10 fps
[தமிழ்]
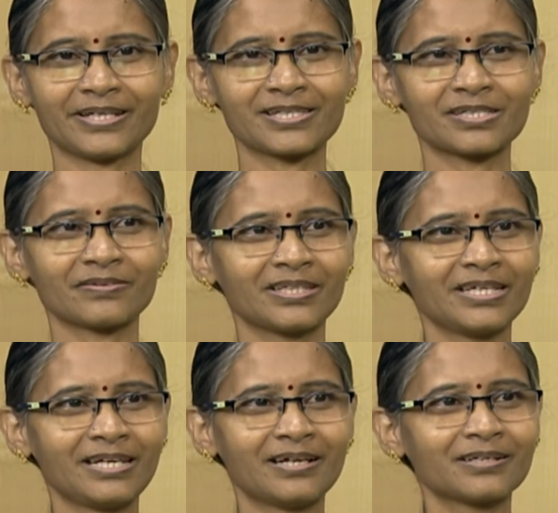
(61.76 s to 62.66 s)
நெக்ஸ்ட் வந்து
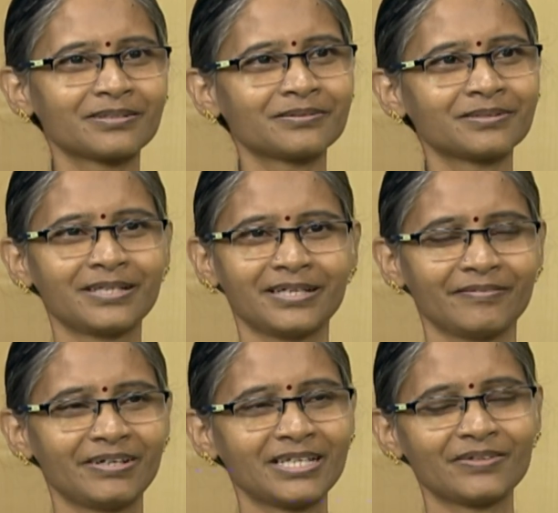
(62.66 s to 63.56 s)
எல்லாருக்கும்
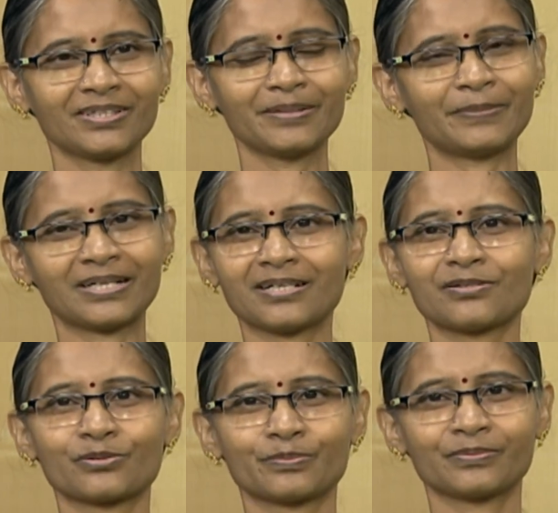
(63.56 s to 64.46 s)
வேண்டியது வந்து மட்டன்
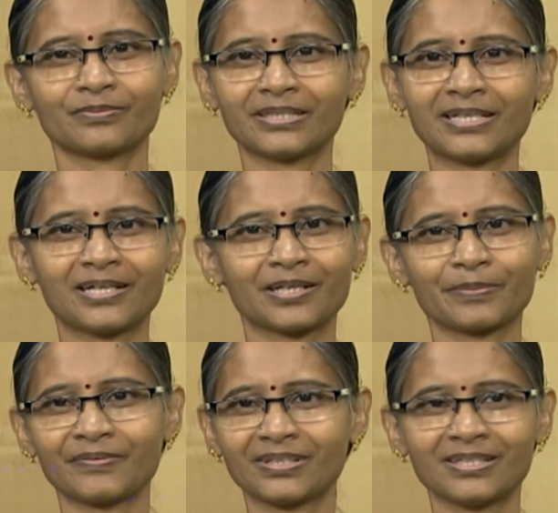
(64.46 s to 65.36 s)
சூப் அது
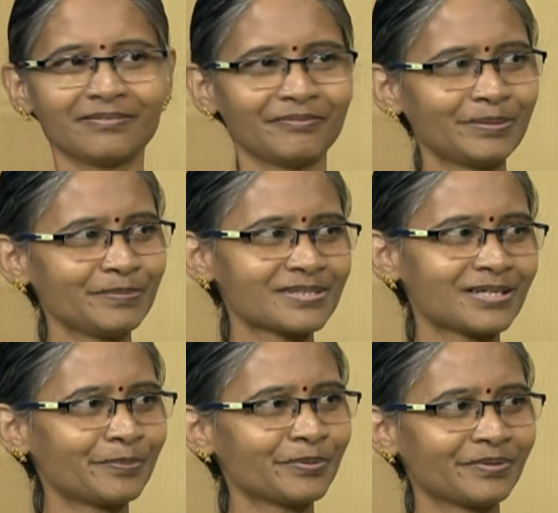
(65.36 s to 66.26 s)
எல்லாருக்குமே வந்து விரும்பி
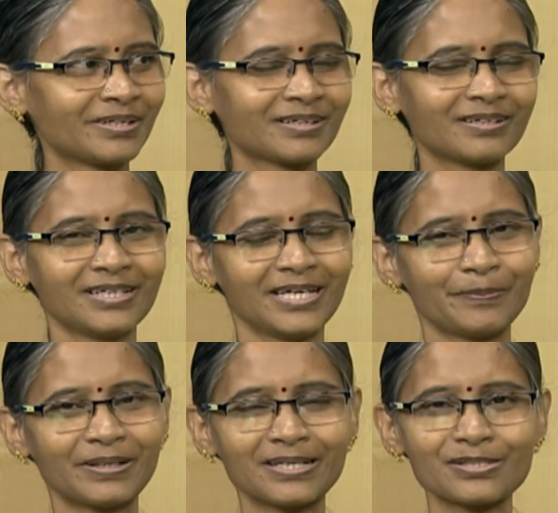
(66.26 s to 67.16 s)
சாப்பிடுவாங்க
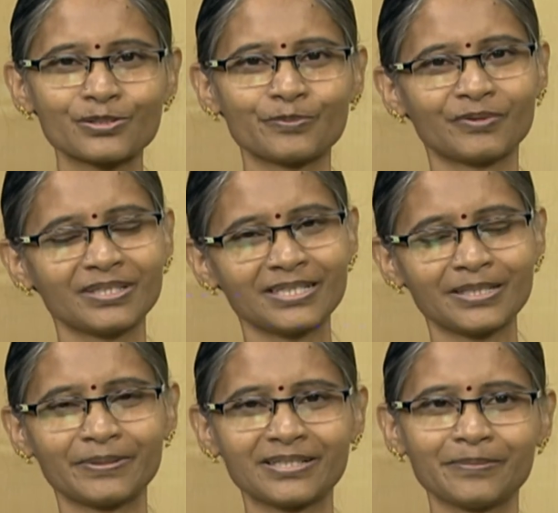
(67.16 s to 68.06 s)
மட்டன் சூப் வந்து அதே
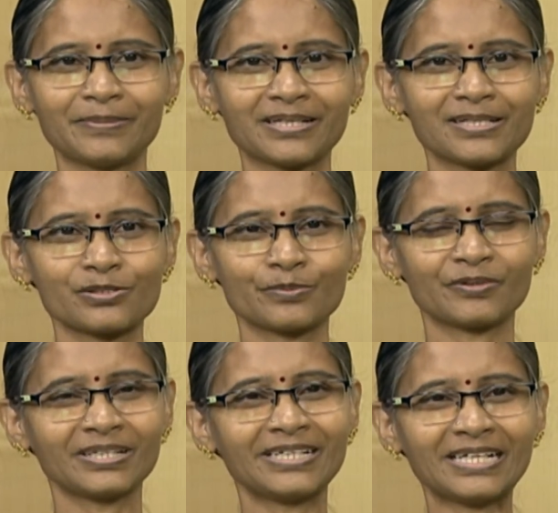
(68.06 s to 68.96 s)
மாதிரி மட்டன் சூப்
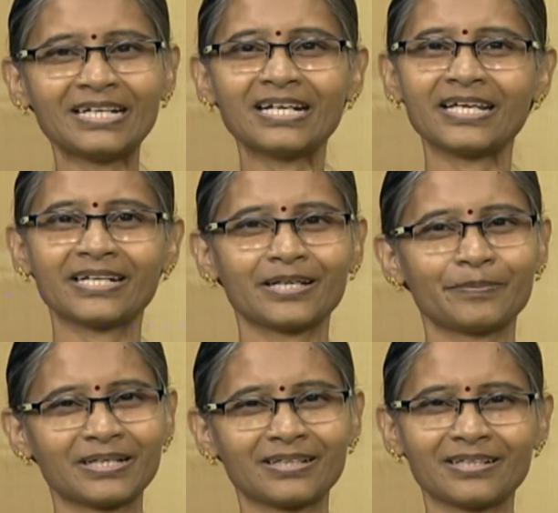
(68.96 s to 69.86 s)
வந்து டெண்டராக இருக்கிற
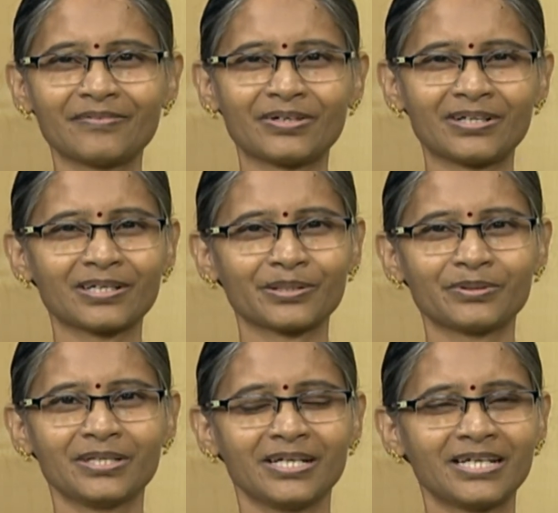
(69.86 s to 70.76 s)
மட்டன் தான் வாங்கணும்
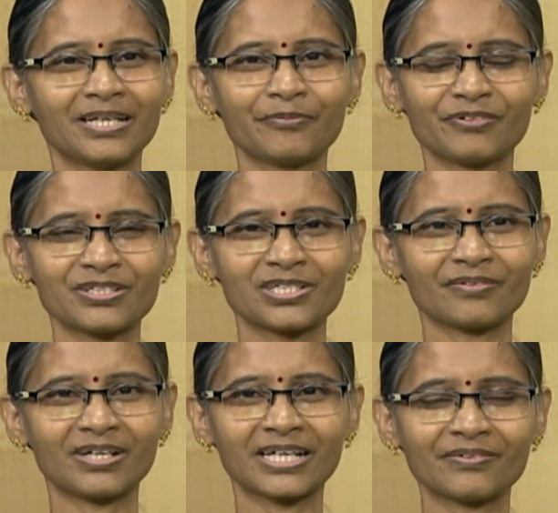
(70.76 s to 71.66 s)
நல்லா ஃப்ரிட்ஜில்
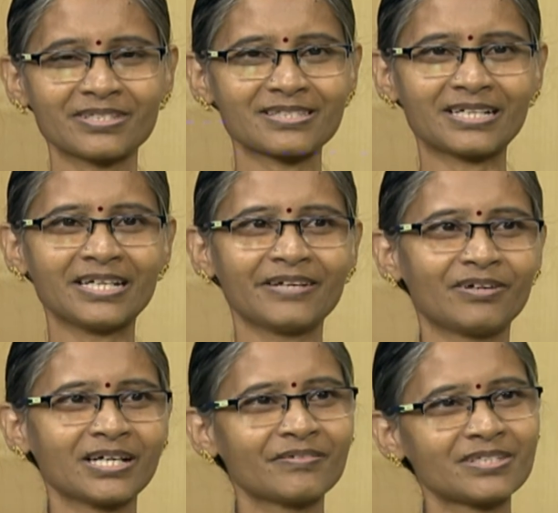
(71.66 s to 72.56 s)
வாங்கிட்டு வச்சு சண்டே
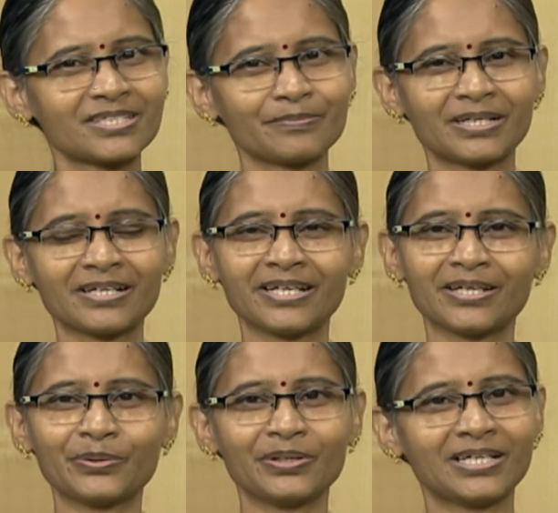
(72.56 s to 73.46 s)
வாங்கி வச்சுட்டு
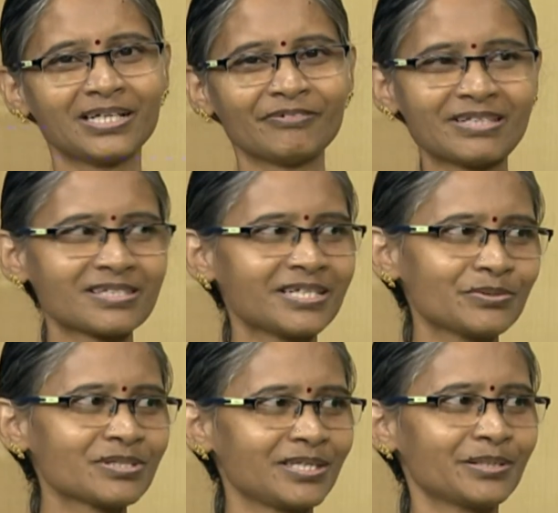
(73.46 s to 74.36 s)
மண்டேயோ இல்லைனா வென்ஸ்டேயோ
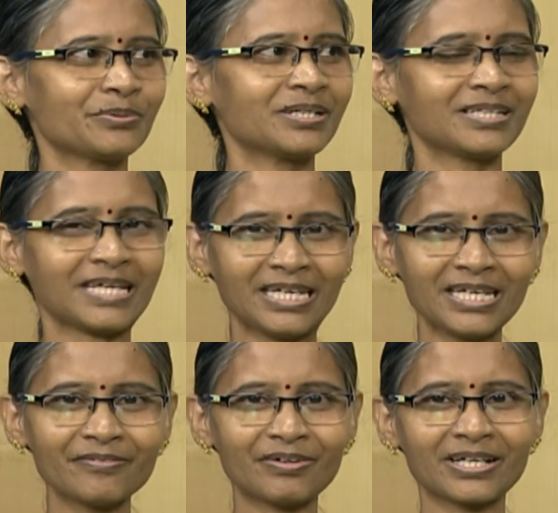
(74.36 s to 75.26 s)
செய்யக்கூடாது
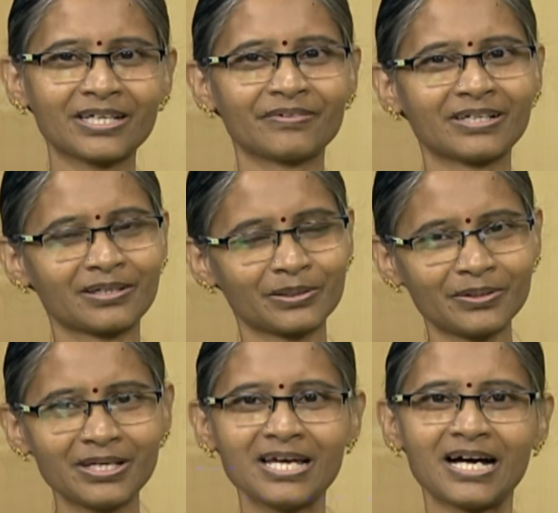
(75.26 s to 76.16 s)
என்றைக்கு வாங்கிட்டு வராங்களோ
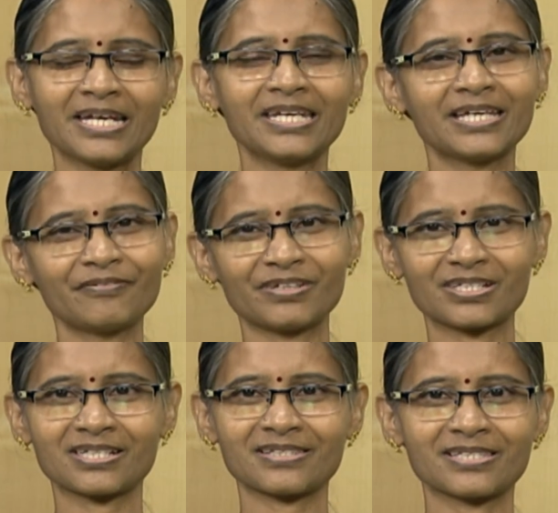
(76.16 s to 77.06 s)
அன்றைக்கே
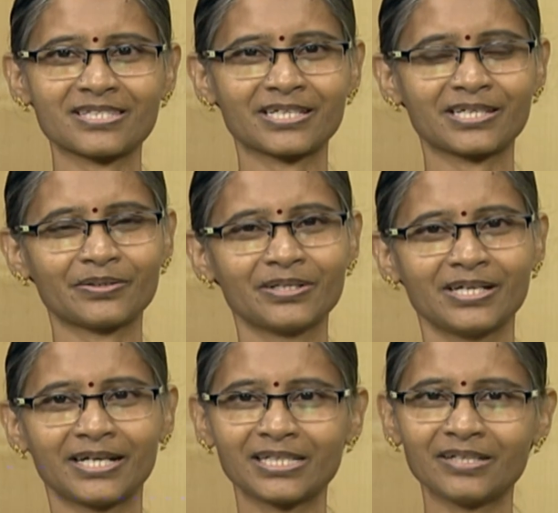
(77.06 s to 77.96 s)
ஃப்ரெஷ்ஷாக செஞ்சுக்கலாம்
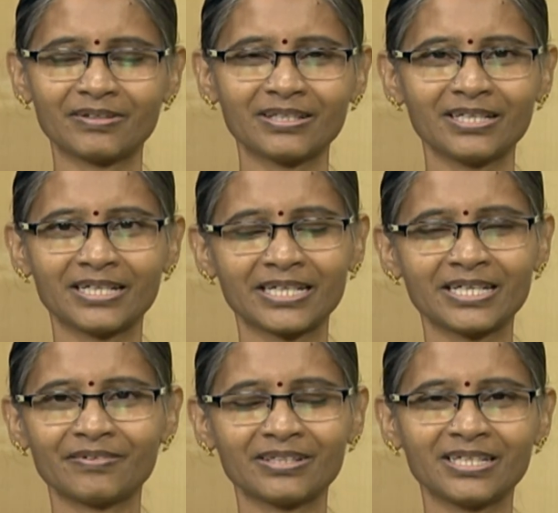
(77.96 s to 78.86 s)
அதில் வந்து நிறைய
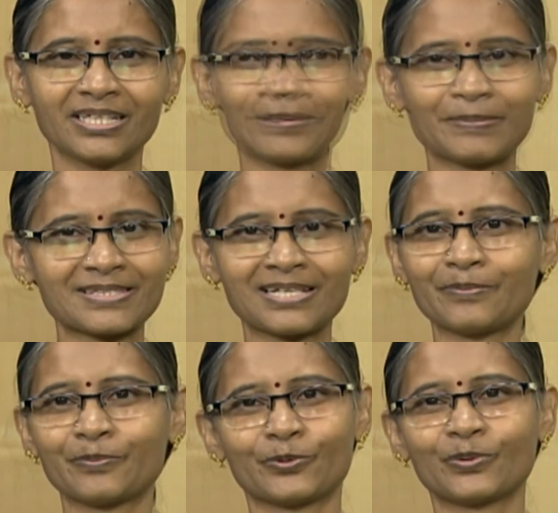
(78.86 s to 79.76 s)
வந்து நீங்கள் மசாலா
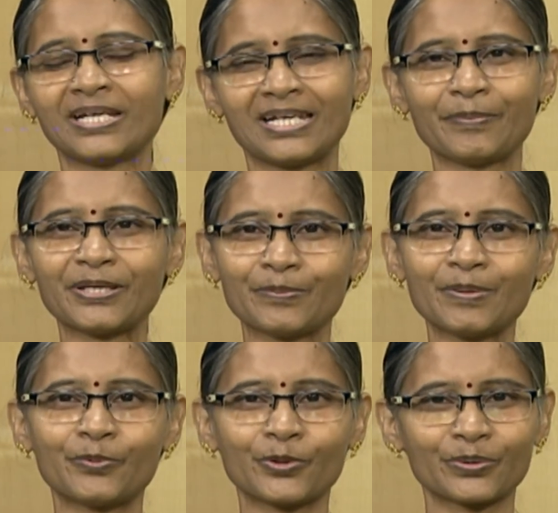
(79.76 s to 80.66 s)
பொருங்கள் எல்லாமே எதுவுமே
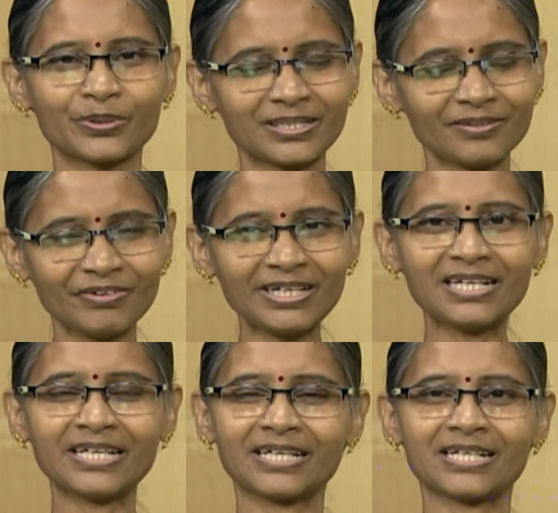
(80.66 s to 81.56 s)
போடக்கூடாது
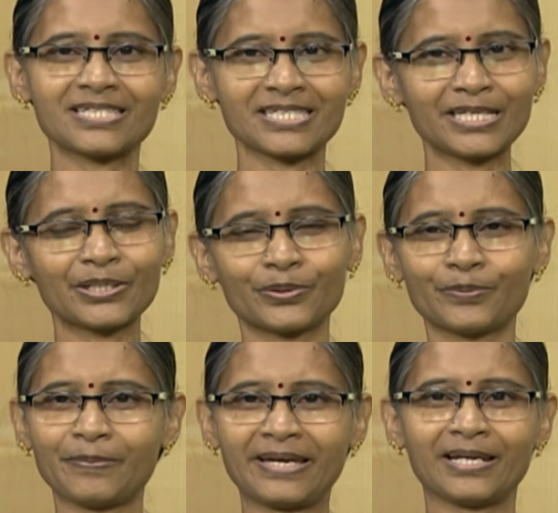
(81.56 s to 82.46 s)
வீட்டில் இருக்கிற
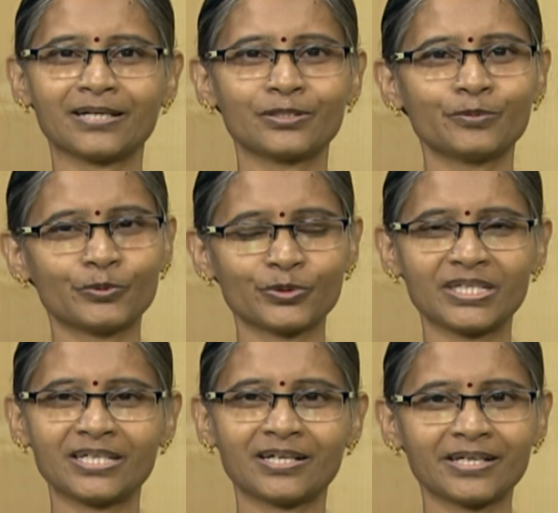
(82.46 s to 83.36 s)
ஜீரகம் மிளகு
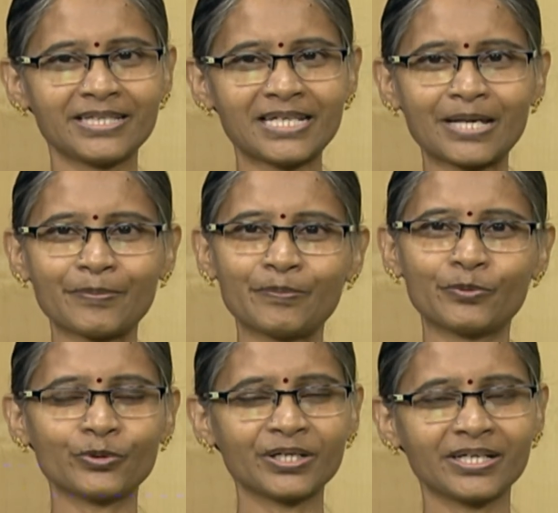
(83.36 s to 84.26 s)
புதினா இது எல்லாமே
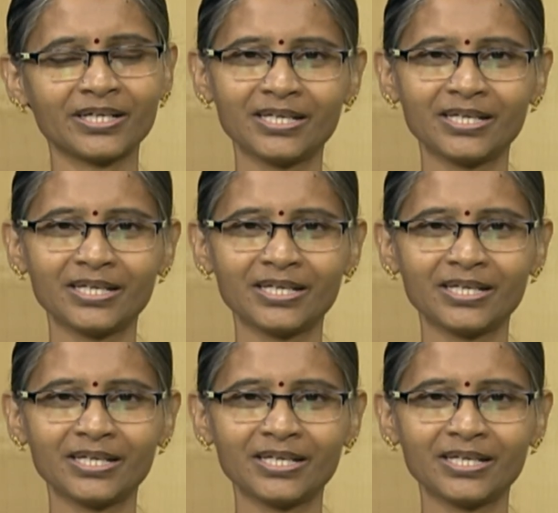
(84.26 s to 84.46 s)
போட்டுட்டு